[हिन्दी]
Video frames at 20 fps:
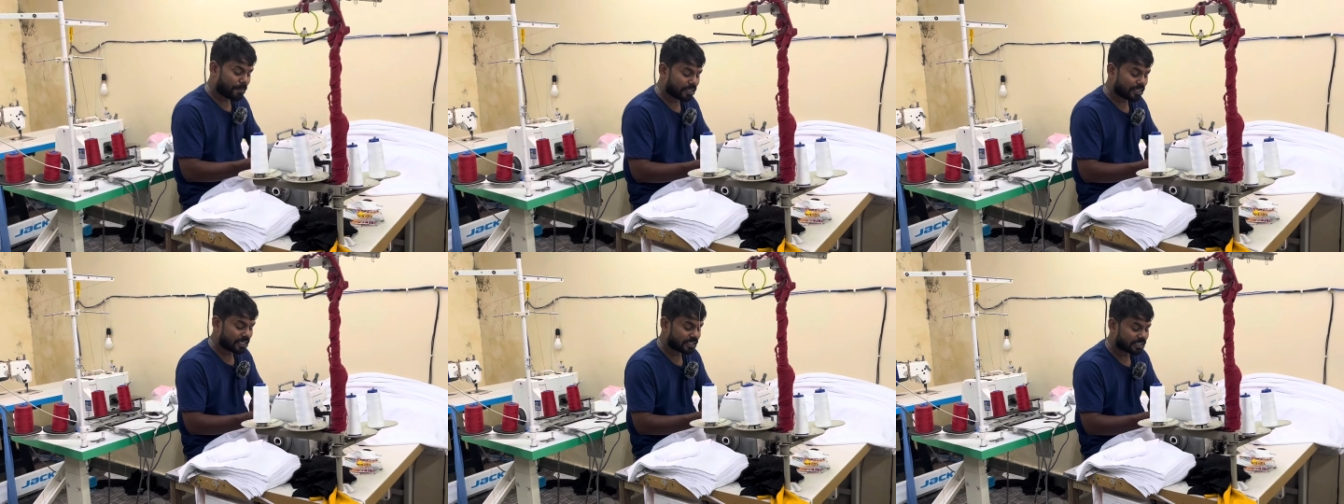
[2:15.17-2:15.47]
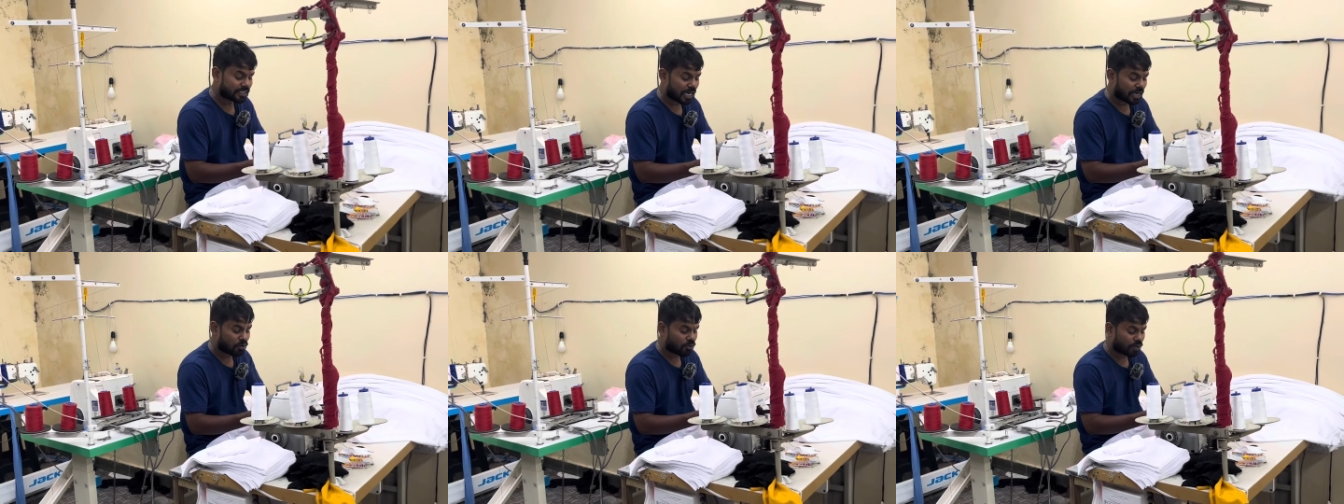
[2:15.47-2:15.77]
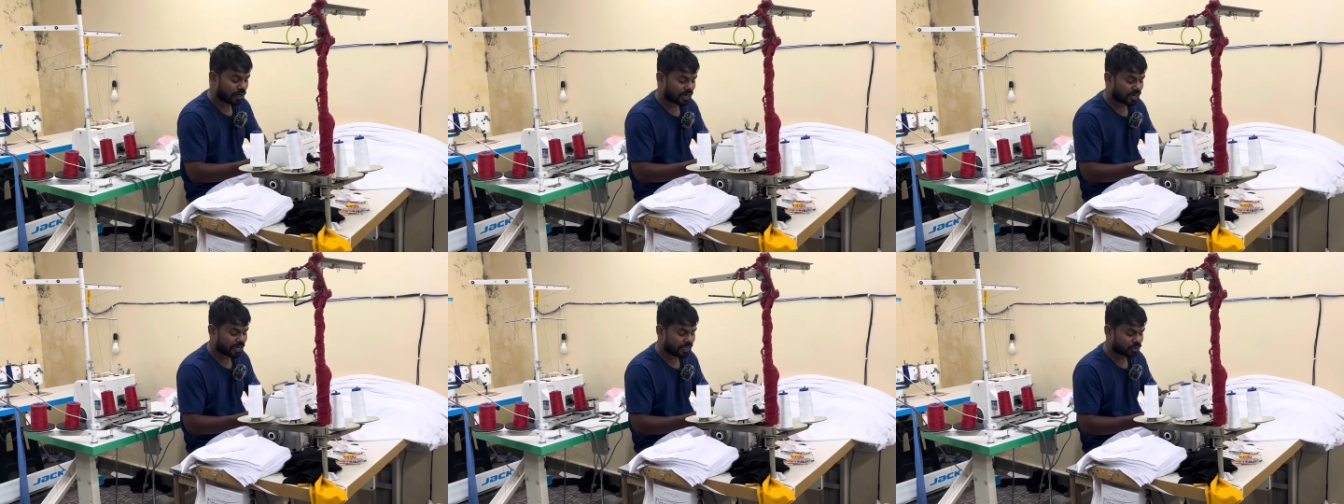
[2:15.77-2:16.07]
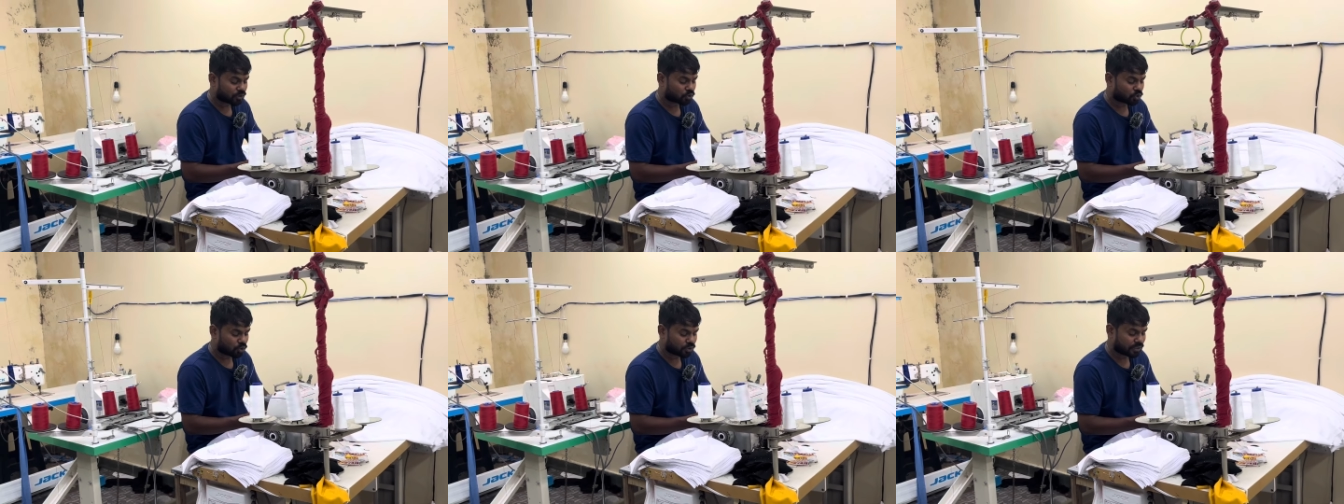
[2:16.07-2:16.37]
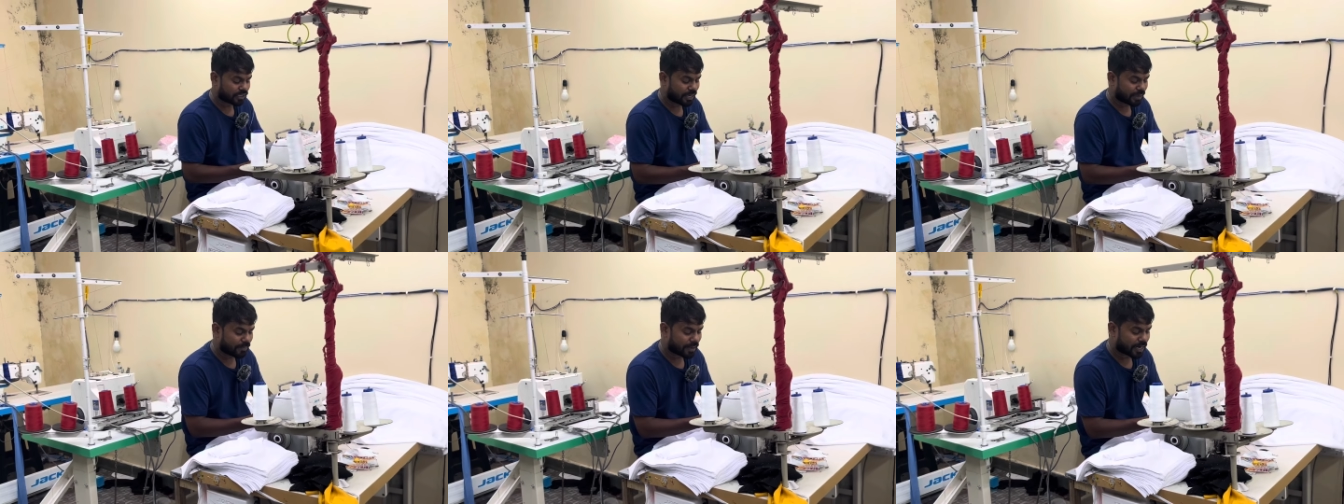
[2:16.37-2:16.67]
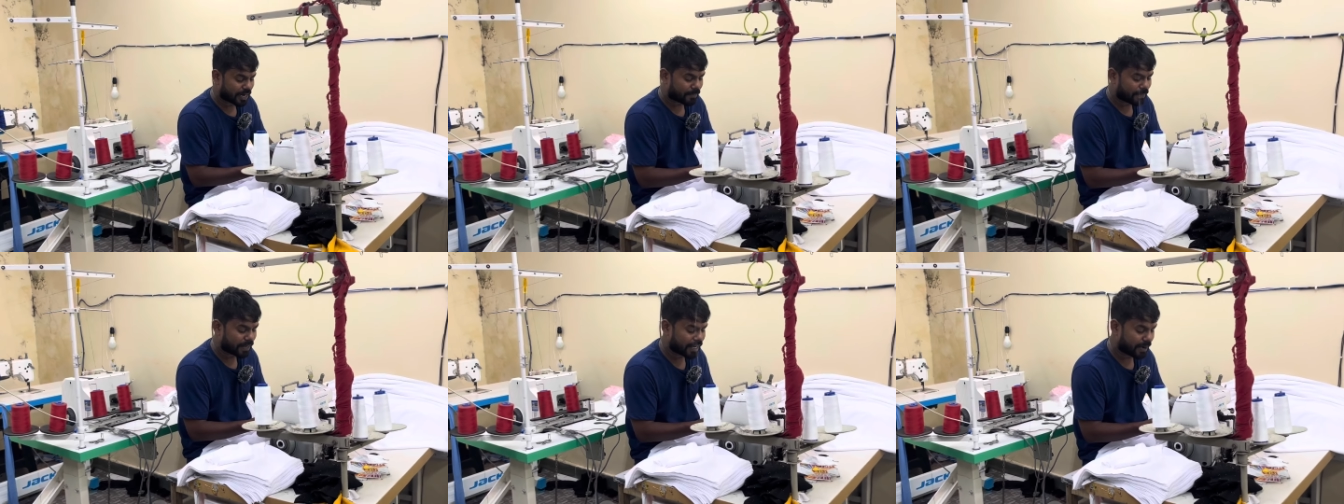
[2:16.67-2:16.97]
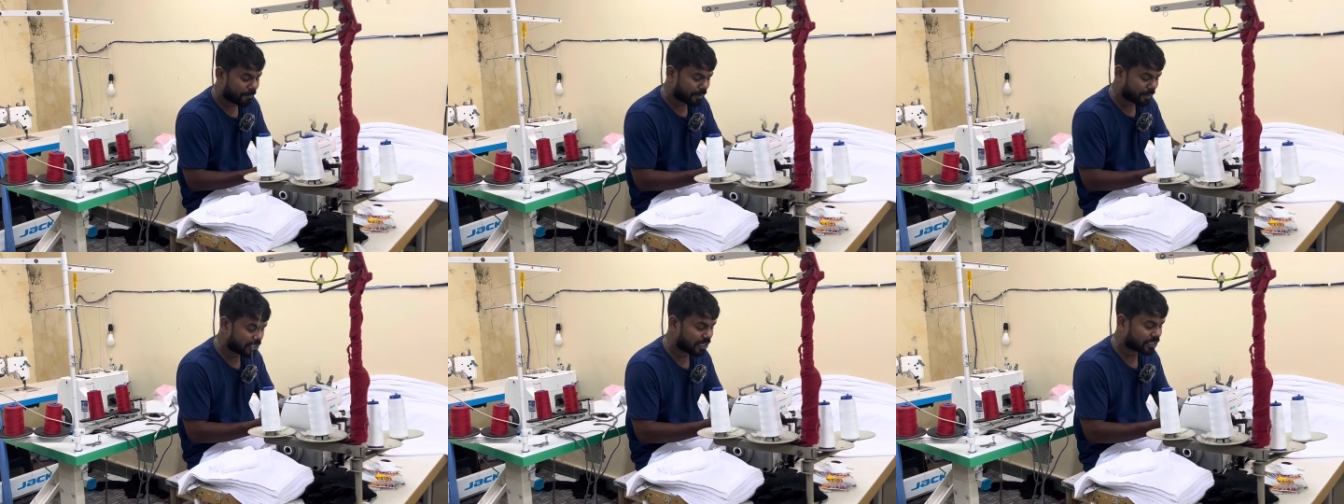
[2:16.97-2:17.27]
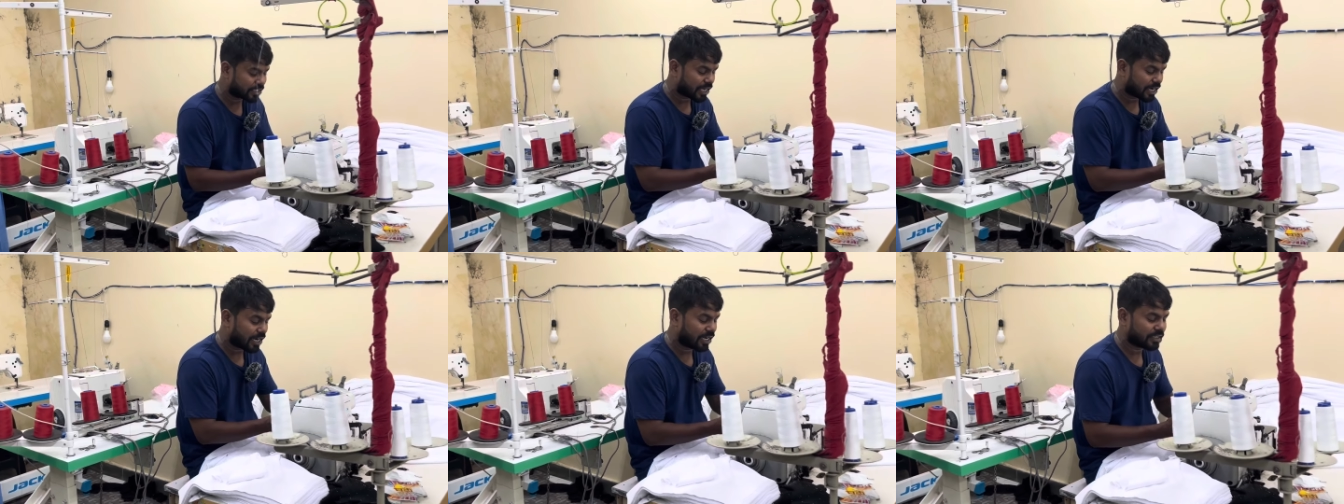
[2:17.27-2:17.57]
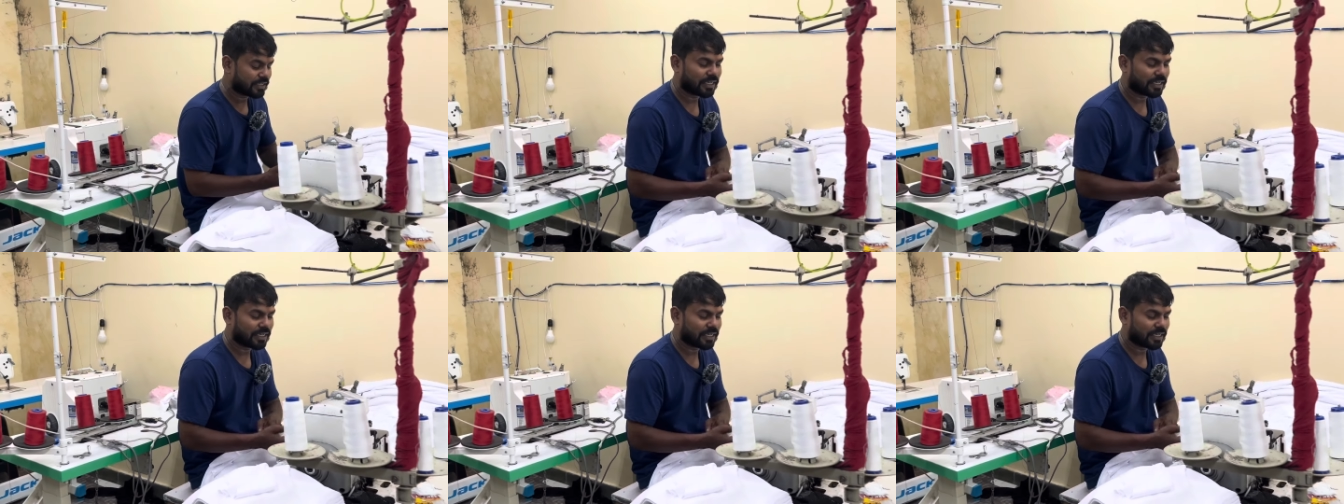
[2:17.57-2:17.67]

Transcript: बिजनेस चालू कर रहे हैं सोच रहे हैं मैं कपड़े का बिजनेस करना